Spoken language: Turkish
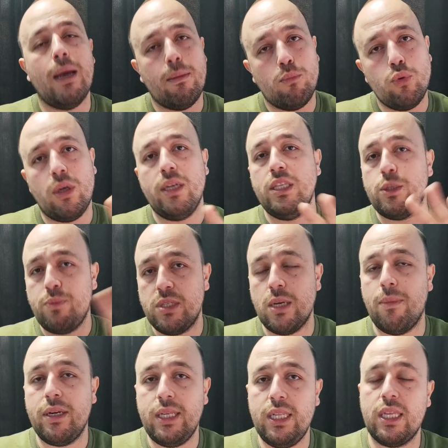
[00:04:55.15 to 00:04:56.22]
Ben buna hiçbir
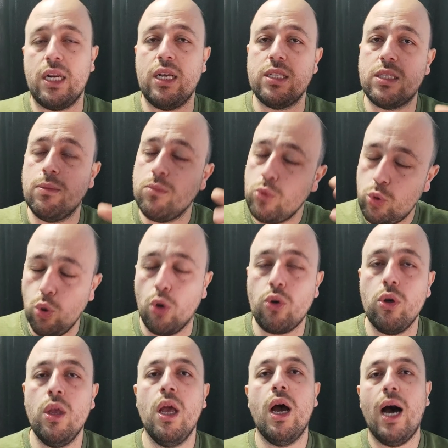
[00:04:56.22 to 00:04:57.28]
zaman itirazım
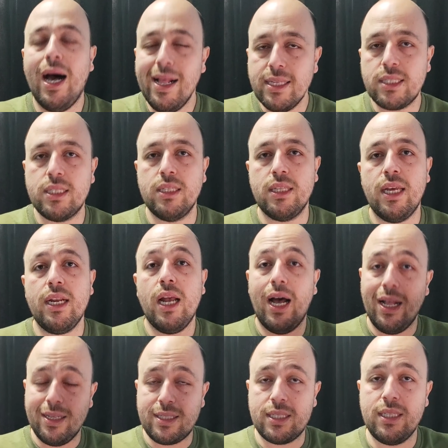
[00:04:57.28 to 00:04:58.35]
yok alsınlar
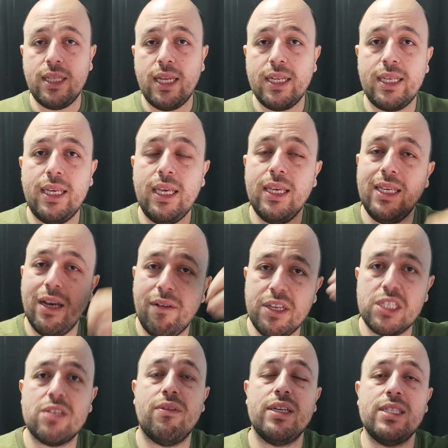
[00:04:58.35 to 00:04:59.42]
alsınlar ki
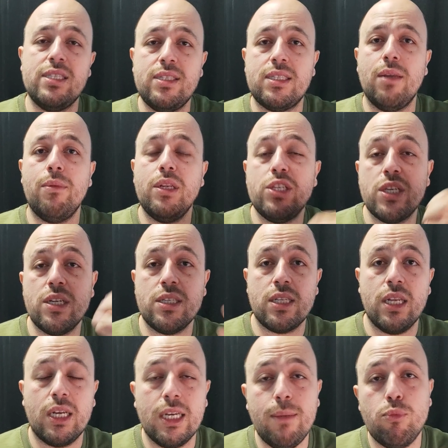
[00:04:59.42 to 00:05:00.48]
yavaş yavaş sistemin
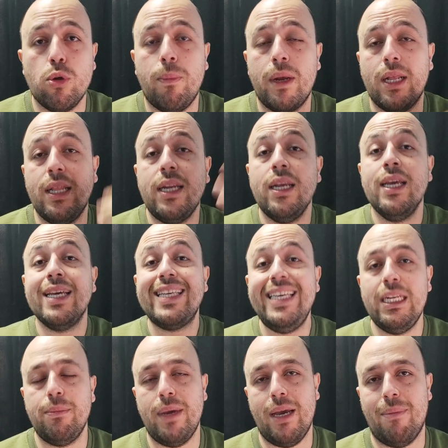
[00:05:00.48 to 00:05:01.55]
içerisine kripto paralar
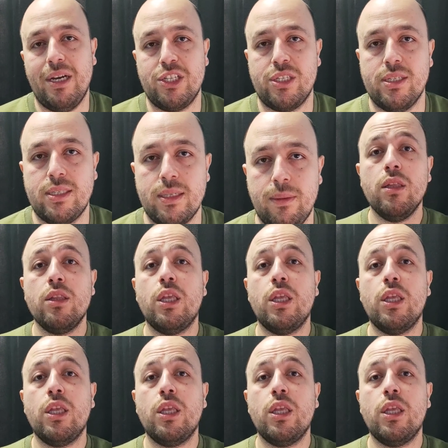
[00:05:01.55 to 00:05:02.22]
girmeye başlasın.